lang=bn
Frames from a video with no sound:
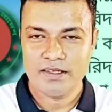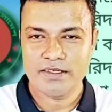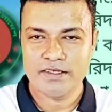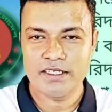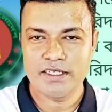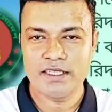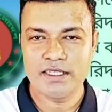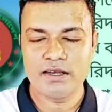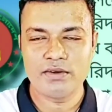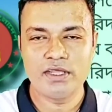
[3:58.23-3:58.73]

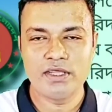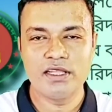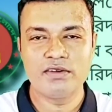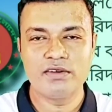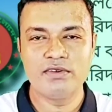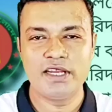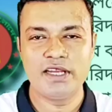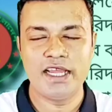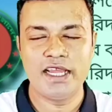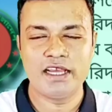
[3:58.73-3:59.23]
চিন্তা করে
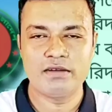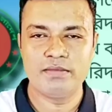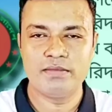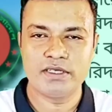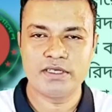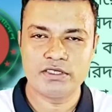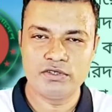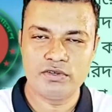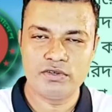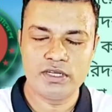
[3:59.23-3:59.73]
দেখুন এক
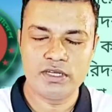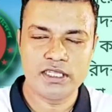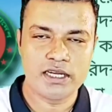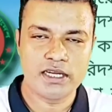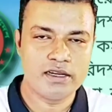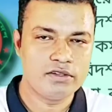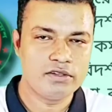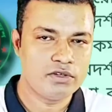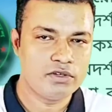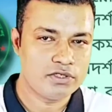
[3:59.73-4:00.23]
মাস ধরে
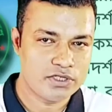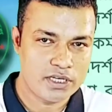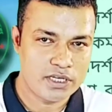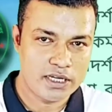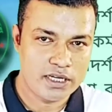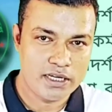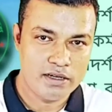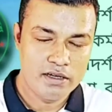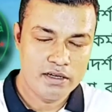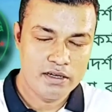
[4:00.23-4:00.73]
তারা
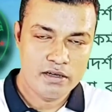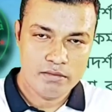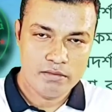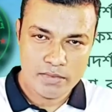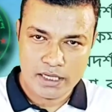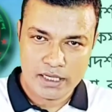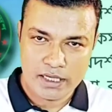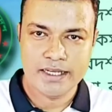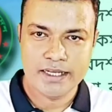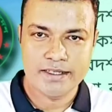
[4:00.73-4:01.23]
দশটা
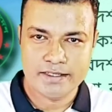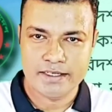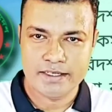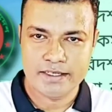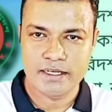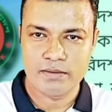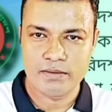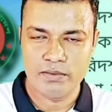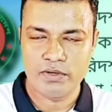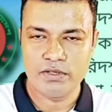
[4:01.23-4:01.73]
মেডিকেল
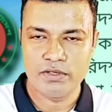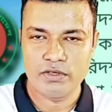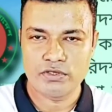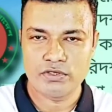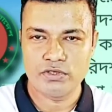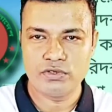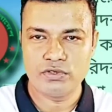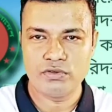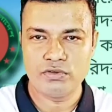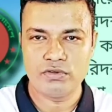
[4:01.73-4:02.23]
সেন্টার
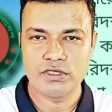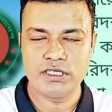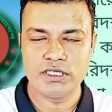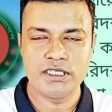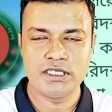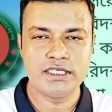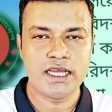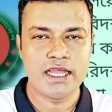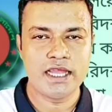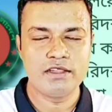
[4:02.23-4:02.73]
পরিদর্শন
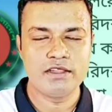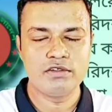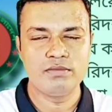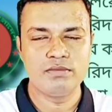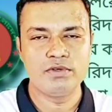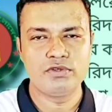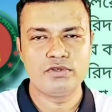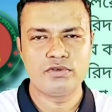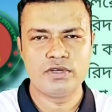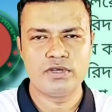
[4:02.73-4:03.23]
করেছে যে আন্ত
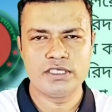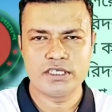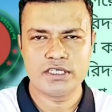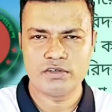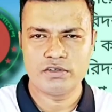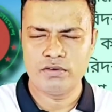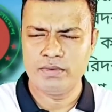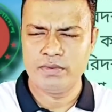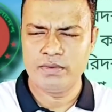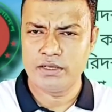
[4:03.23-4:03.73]
মন্ত্রণালয়
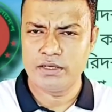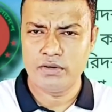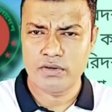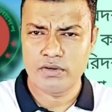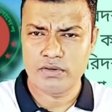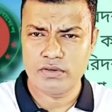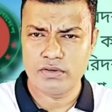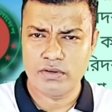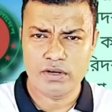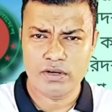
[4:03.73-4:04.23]
যে কমিটি
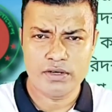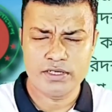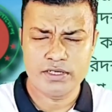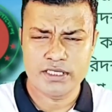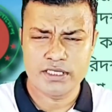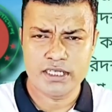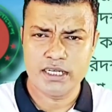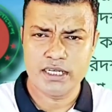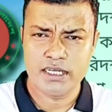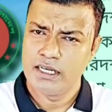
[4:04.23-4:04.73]
গঠন করা
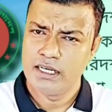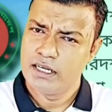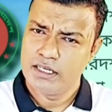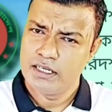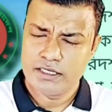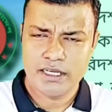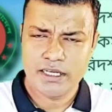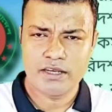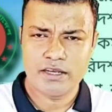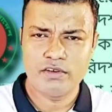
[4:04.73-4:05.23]
হয়েছে
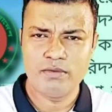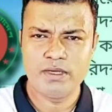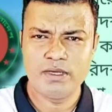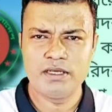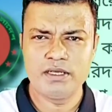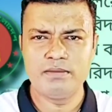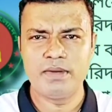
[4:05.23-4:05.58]
সেই কমিটি